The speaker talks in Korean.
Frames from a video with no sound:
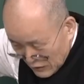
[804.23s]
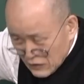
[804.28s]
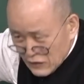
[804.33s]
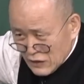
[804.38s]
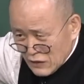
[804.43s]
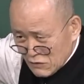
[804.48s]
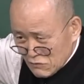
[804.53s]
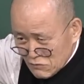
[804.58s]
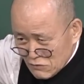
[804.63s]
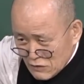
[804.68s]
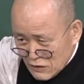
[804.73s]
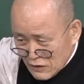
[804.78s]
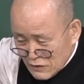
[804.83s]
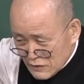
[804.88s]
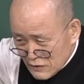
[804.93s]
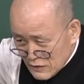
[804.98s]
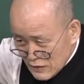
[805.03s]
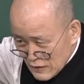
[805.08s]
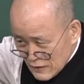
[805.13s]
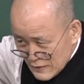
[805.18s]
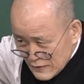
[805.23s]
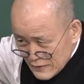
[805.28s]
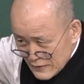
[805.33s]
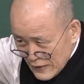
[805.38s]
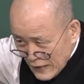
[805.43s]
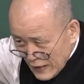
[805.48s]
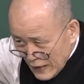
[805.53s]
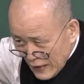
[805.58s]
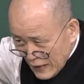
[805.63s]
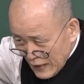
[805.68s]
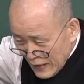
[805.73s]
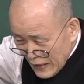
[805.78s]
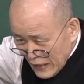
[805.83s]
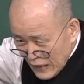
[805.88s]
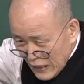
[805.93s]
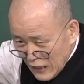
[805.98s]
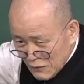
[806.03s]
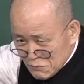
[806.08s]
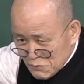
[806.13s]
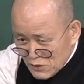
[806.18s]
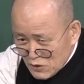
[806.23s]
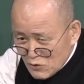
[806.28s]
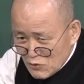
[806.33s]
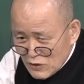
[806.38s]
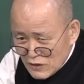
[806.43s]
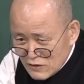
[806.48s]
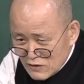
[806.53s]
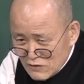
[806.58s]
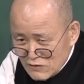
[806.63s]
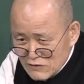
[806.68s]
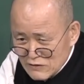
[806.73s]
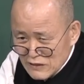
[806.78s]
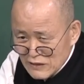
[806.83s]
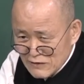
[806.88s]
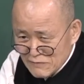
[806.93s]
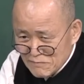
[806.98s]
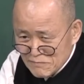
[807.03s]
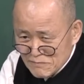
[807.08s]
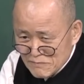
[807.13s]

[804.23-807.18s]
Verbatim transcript: 쫙 가지고 그냥 다 비교해서 그냥